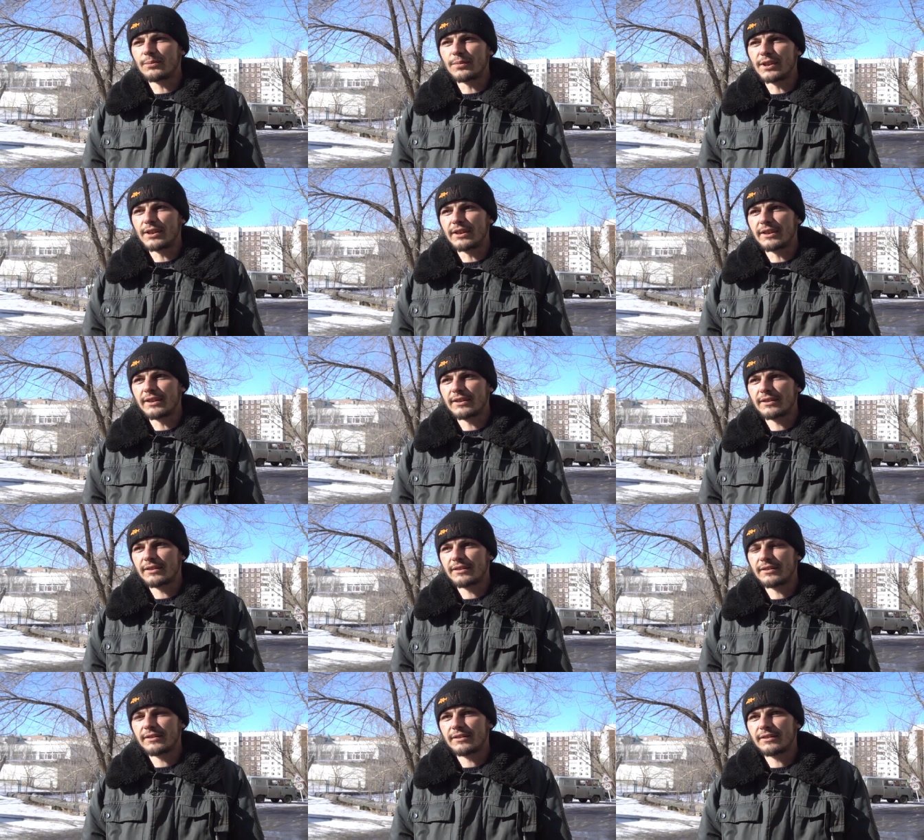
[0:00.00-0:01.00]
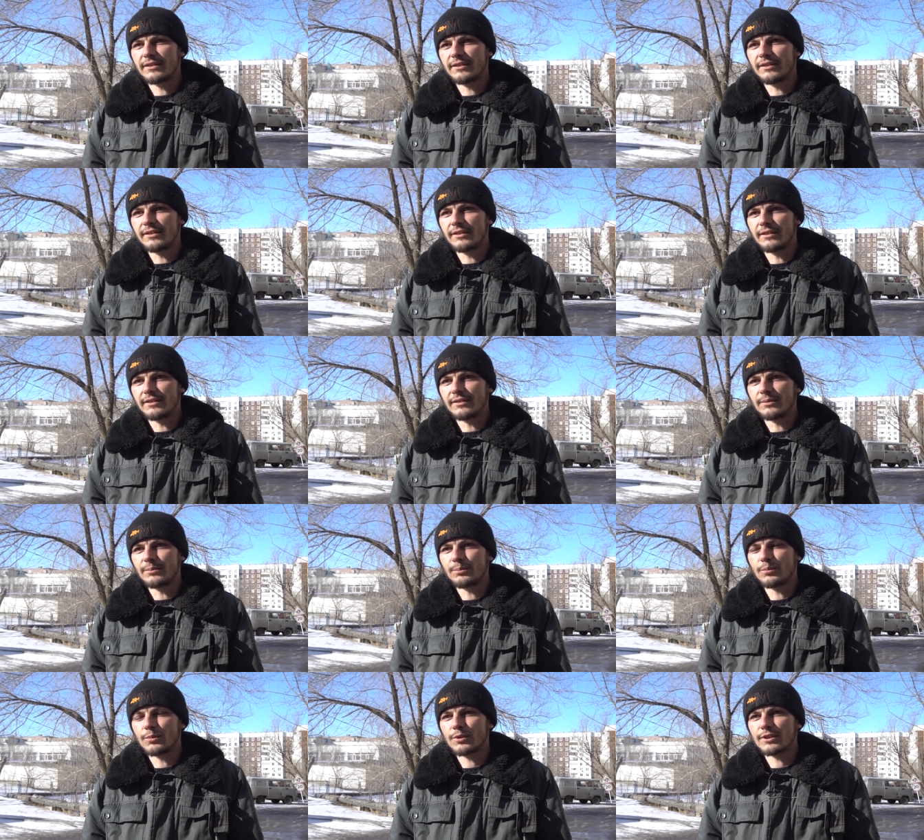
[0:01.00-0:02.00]
были. А,
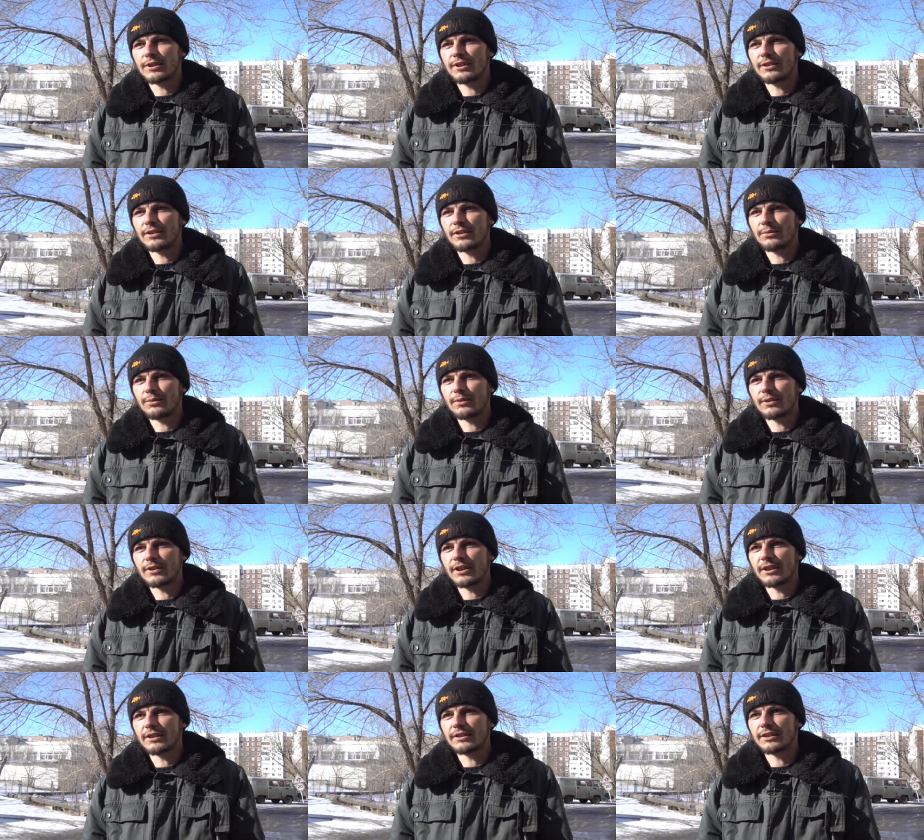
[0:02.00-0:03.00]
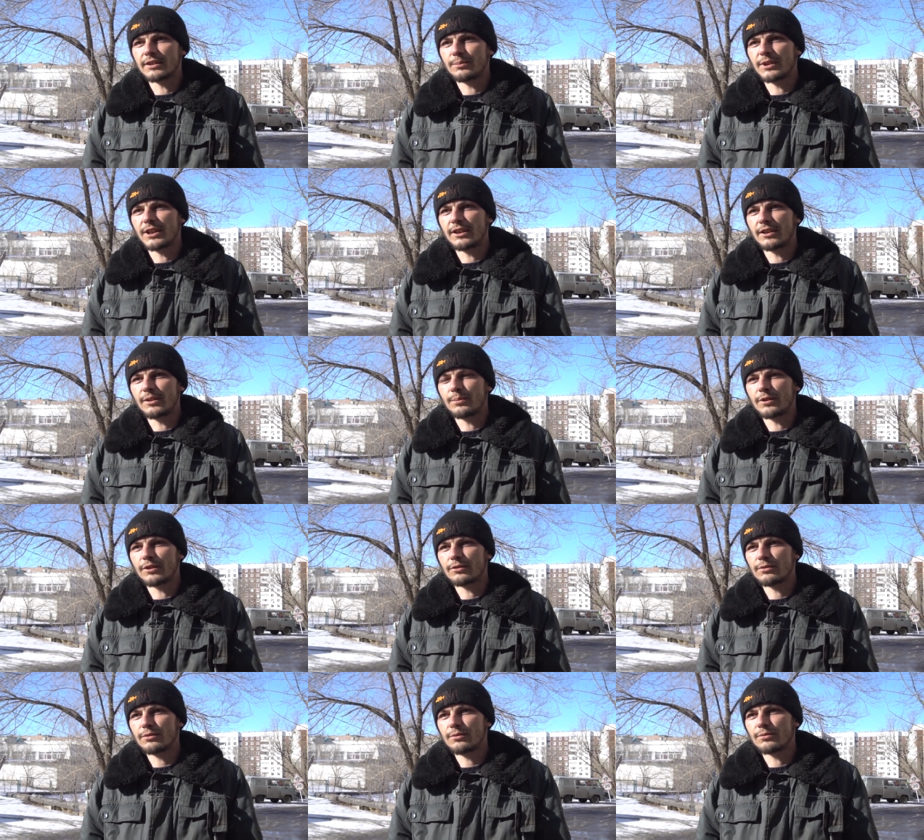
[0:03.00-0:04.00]
после того, как собрание
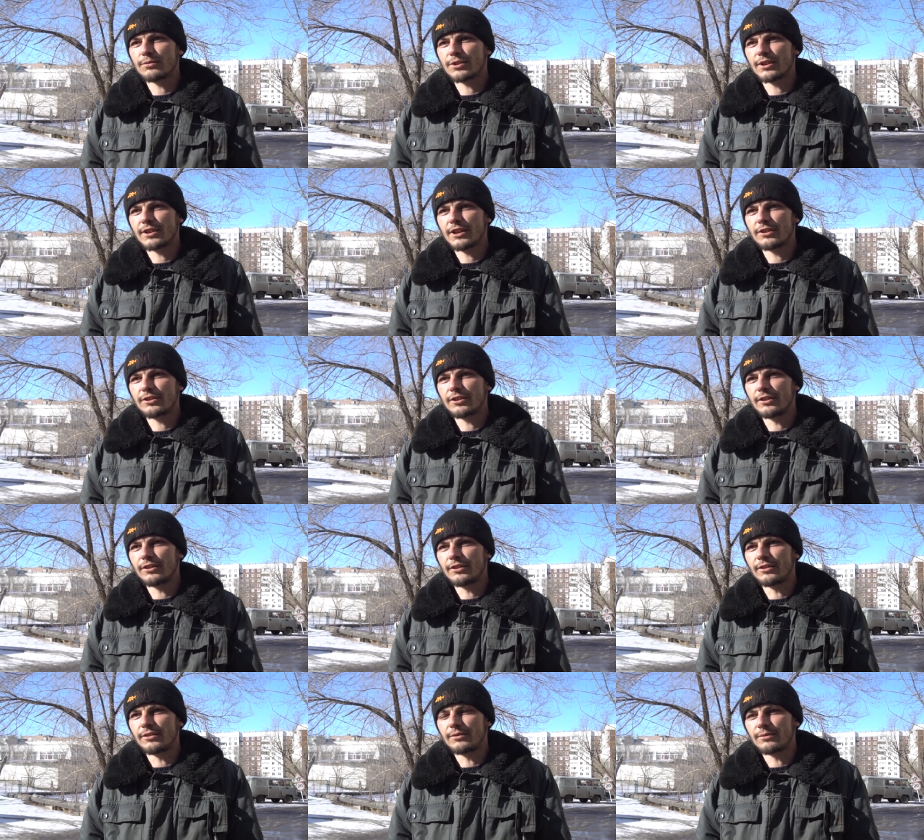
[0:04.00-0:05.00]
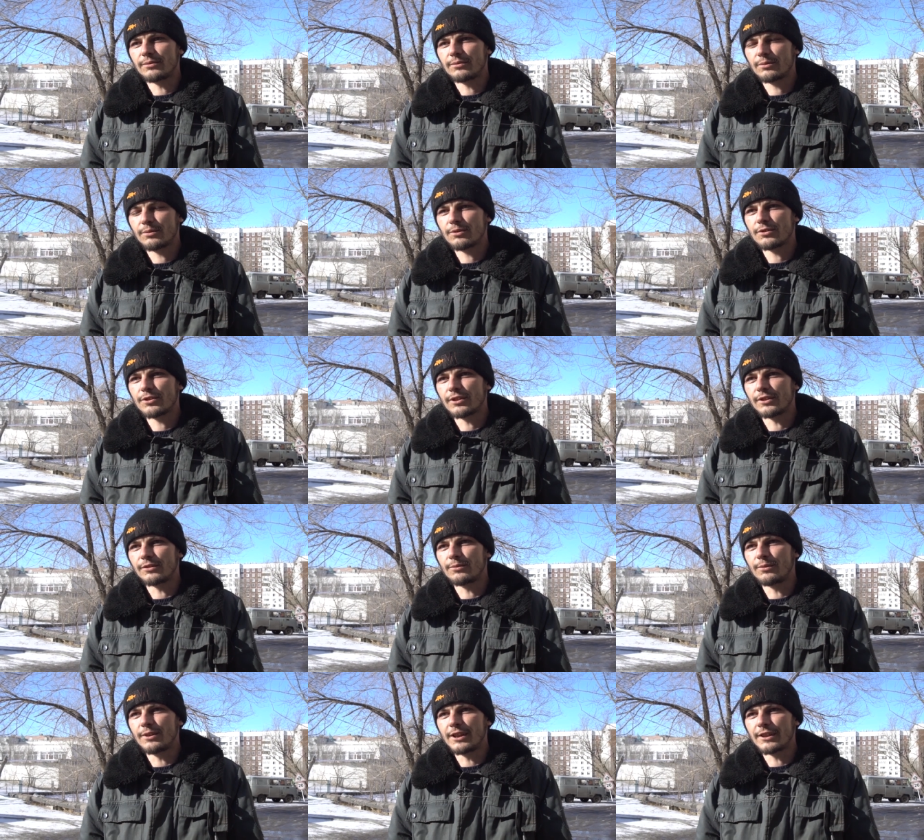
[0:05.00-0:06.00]
прошло, уже начали тоже
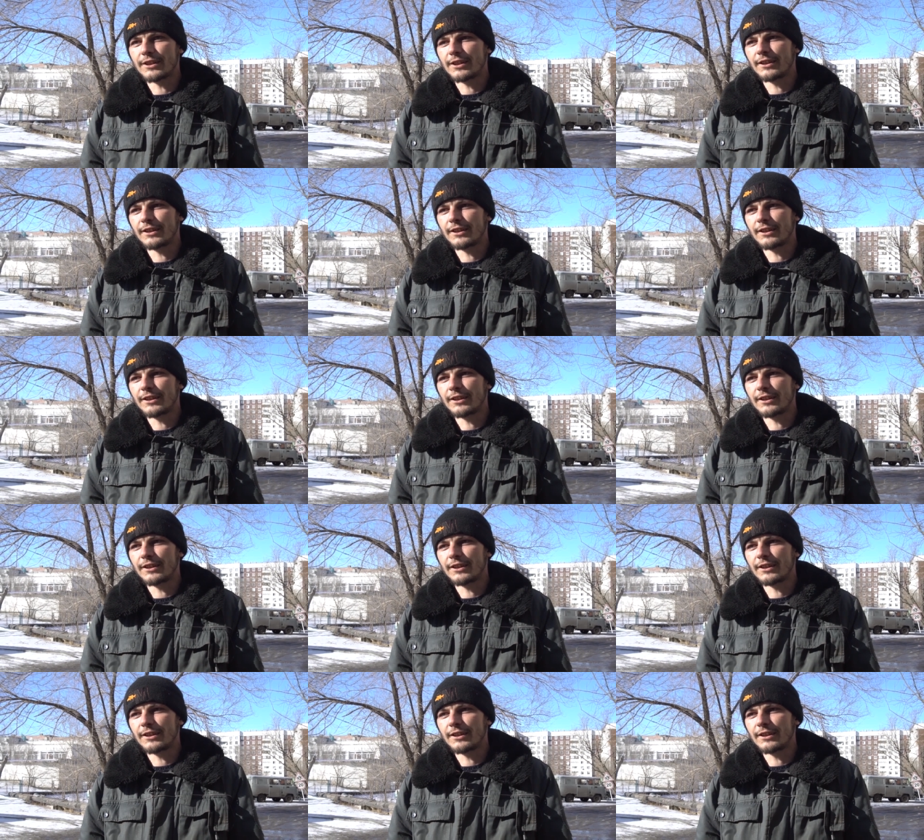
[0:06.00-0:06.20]
гулять,